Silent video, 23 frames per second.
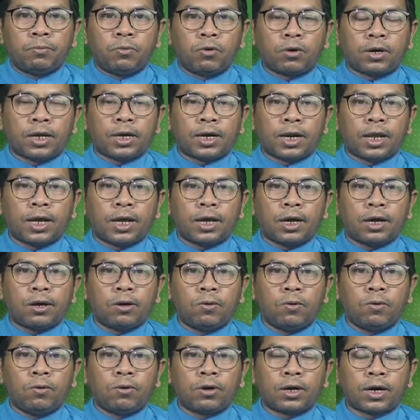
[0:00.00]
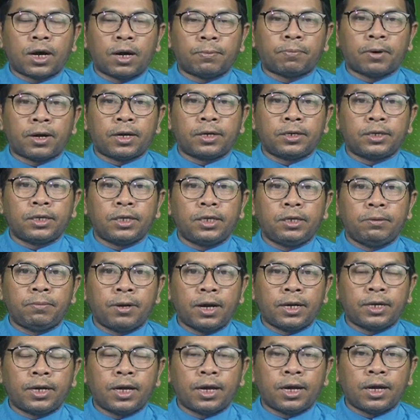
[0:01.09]
bukanlah ungkapan
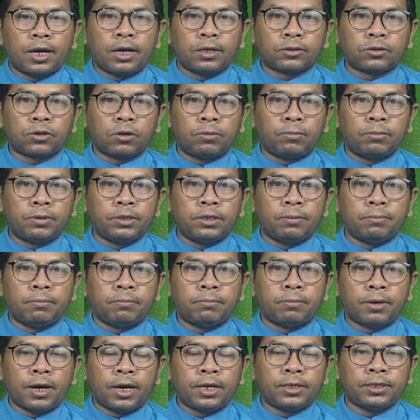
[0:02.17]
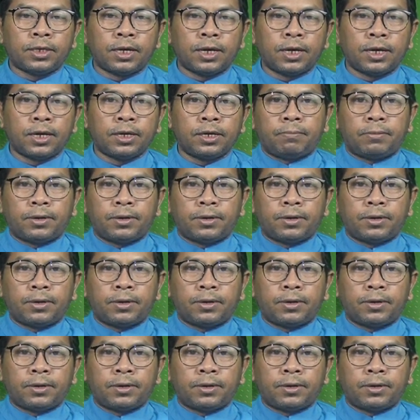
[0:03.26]
ibadah atau menyembahnya,